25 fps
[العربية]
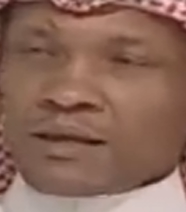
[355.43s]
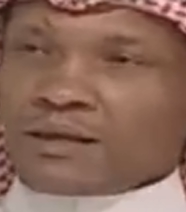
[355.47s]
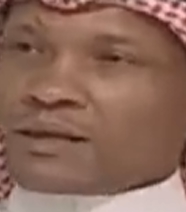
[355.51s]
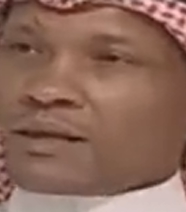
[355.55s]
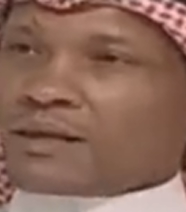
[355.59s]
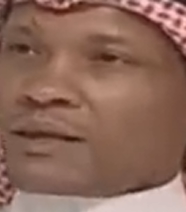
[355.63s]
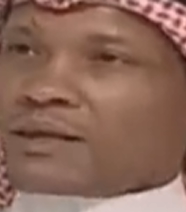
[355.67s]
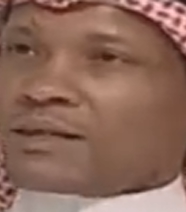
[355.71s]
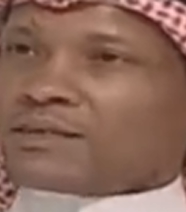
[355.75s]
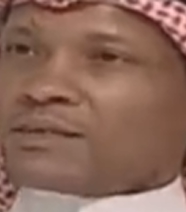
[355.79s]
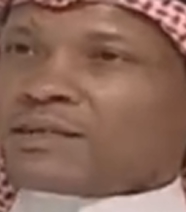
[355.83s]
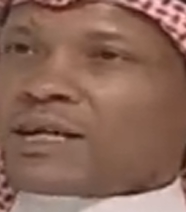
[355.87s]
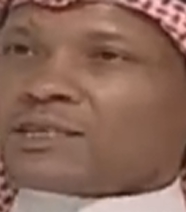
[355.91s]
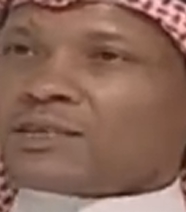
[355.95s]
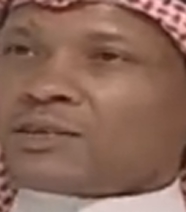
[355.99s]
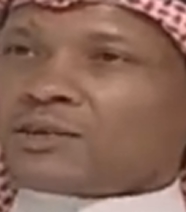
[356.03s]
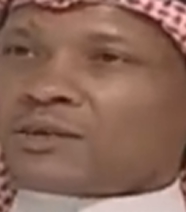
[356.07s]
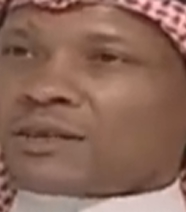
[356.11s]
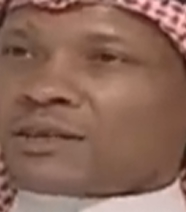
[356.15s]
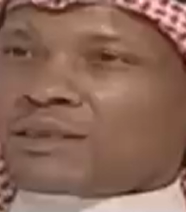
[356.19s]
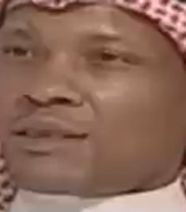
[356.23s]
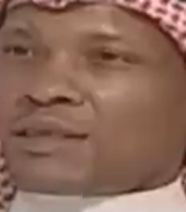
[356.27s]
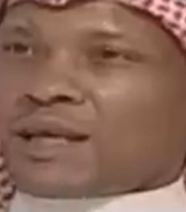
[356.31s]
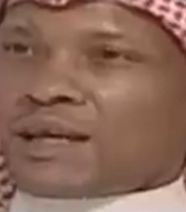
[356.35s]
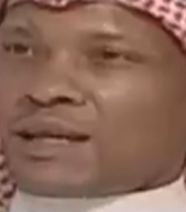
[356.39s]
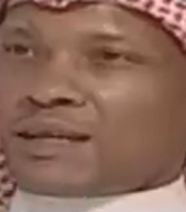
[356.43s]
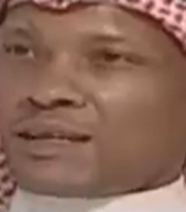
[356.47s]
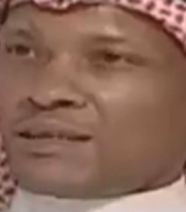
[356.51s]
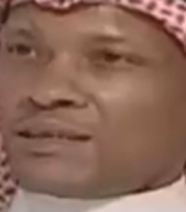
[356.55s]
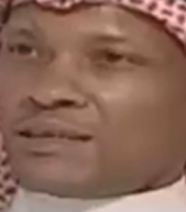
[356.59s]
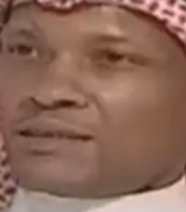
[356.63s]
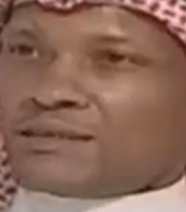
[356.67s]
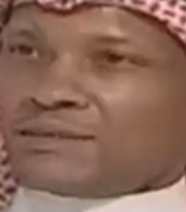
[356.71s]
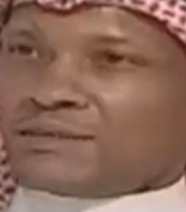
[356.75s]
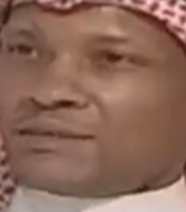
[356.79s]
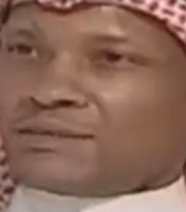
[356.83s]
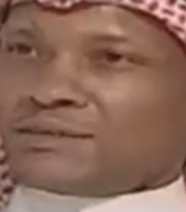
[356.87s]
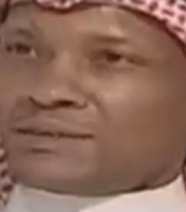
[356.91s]
آه، جاء الشوط الثاني
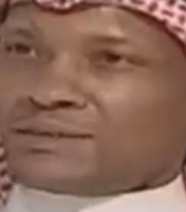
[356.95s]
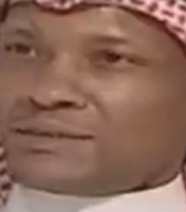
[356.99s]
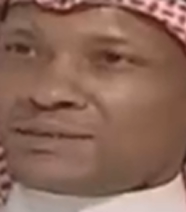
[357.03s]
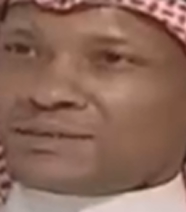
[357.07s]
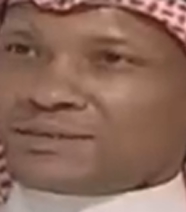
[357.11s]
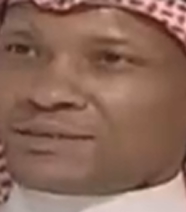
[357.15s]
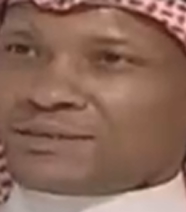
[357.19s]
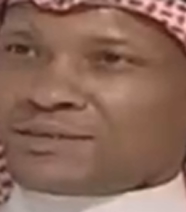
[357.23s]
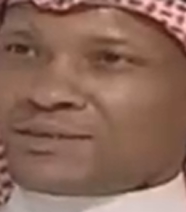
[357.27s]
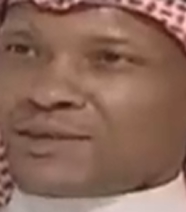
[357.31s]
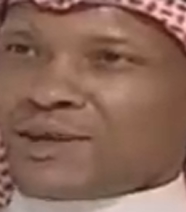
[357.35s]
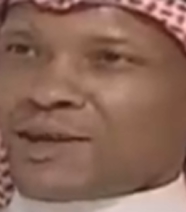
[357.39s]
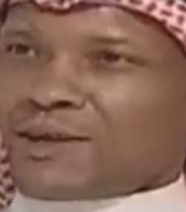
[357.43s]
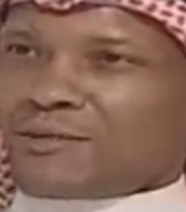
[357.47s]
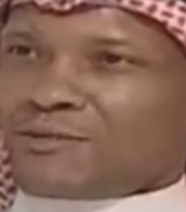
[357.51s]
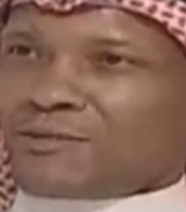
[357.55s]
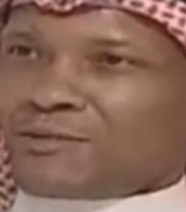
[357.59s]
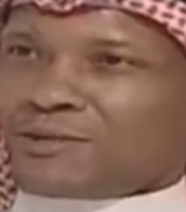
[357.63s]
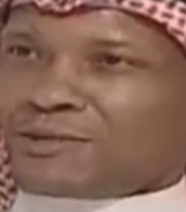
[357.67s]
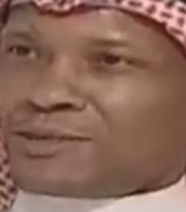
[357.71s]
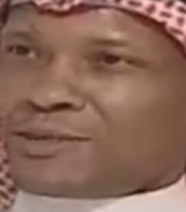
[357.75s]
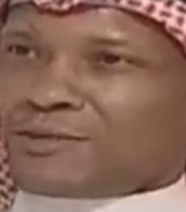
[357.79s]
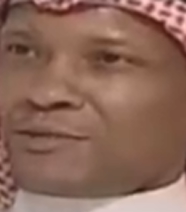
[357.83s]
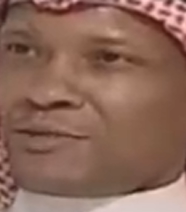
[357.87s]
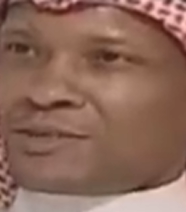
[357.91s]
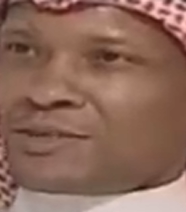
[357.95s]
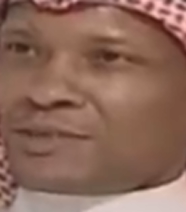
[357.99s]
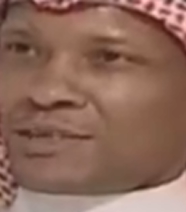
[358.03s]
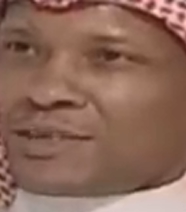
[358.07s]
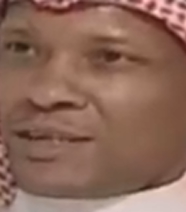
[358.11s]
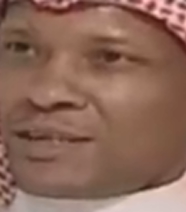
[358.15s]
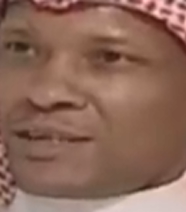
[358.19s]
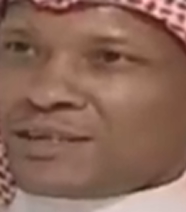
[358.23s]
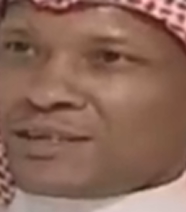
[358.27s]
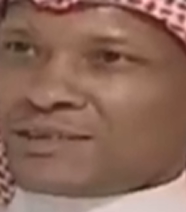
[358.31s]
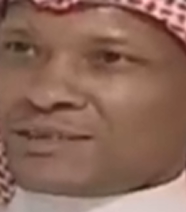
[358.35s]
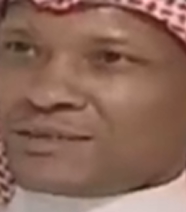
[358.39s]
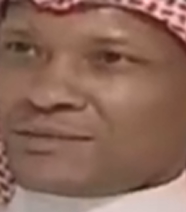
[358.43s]
تعرف هو
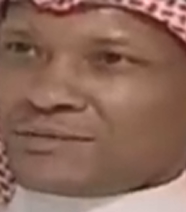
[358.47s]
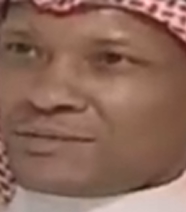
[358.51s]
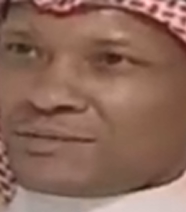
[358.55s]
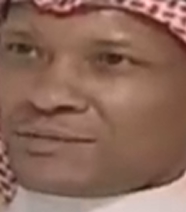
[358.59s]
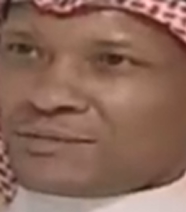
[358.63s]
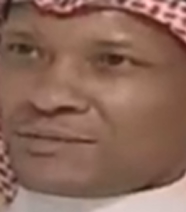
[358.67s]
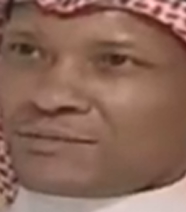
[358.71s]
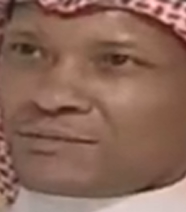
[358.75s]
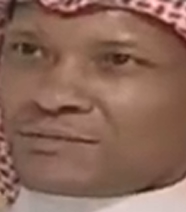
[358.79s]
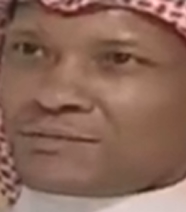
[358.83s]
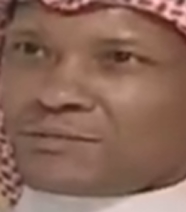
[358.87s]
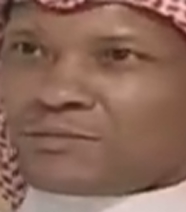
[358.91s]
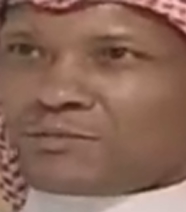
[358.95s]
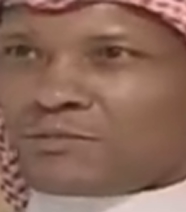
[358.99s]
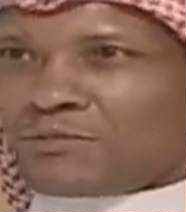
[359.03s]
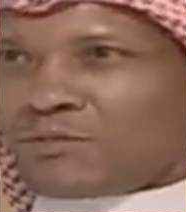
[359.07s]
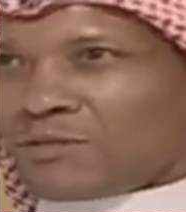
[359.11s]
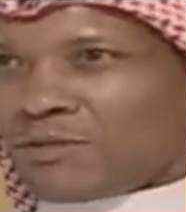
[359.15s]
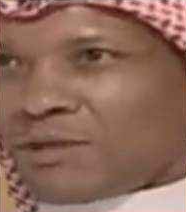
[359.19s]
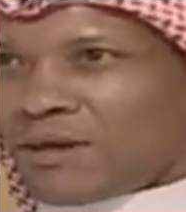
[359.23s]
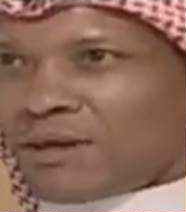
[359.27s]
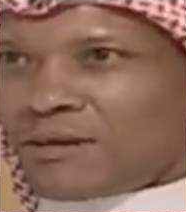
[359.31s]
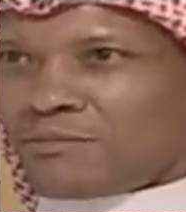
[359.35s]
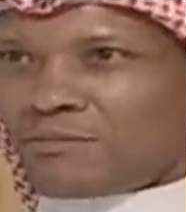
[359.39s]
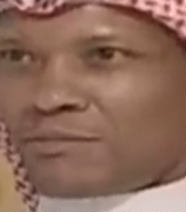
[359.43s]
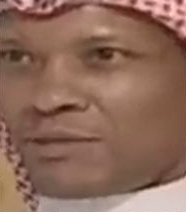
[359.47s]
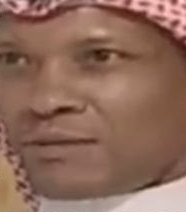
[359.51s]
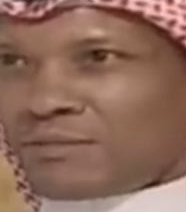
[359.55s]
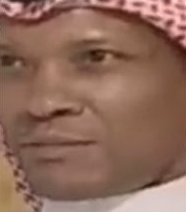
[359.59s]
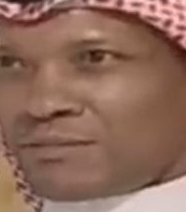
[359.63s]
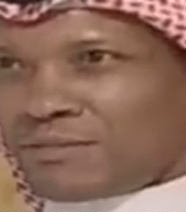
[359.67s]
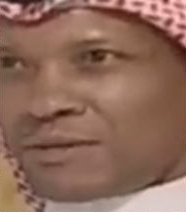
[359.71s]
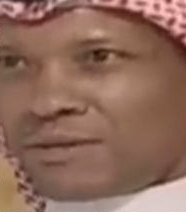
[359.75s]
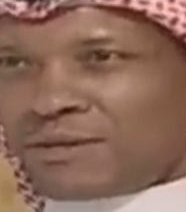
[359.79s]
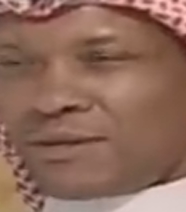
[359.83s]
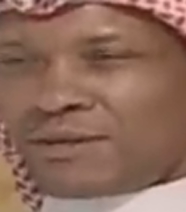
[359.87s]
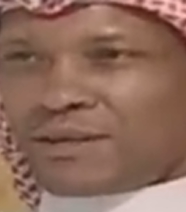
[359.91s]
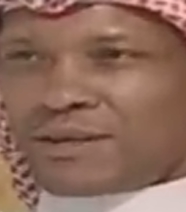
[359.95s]
يستفزنا وضاربني
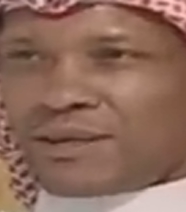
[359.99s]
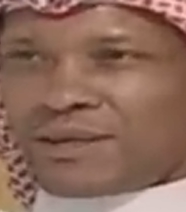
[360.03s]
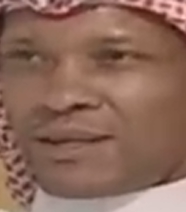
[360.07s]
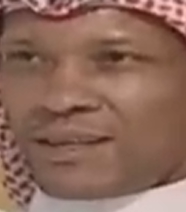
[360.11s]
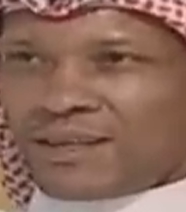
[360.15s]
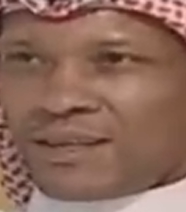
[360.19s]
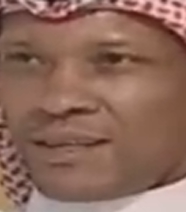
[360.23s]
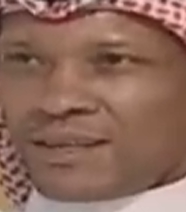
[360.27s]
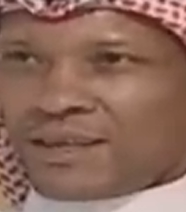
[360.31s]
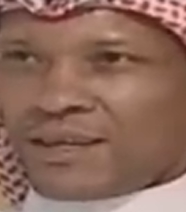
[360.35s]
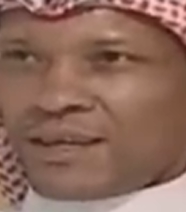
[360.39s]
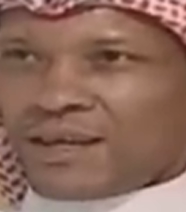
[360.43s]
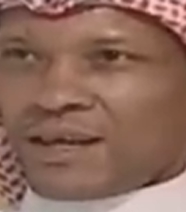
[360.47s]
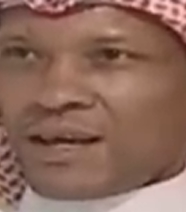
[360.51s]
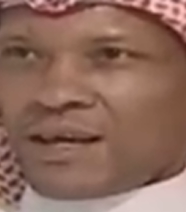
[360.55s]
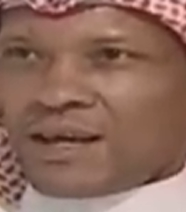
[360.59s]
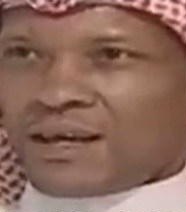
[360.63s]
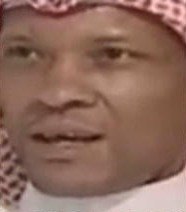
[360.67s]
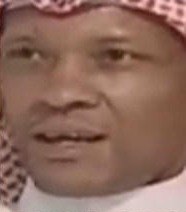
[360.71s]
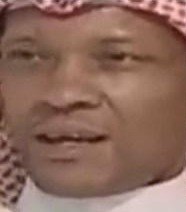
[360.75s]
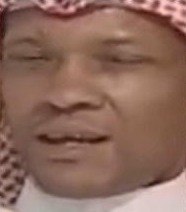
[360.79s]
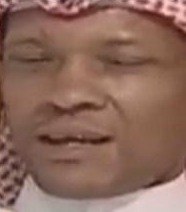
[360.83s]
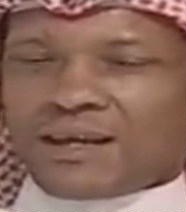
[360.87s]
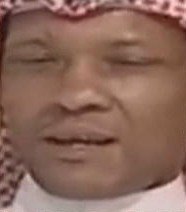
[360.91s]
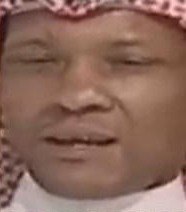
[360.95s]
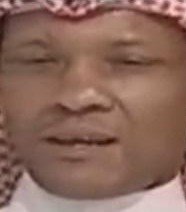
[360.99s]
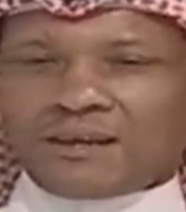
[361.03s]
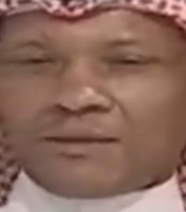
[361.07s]
هذا الله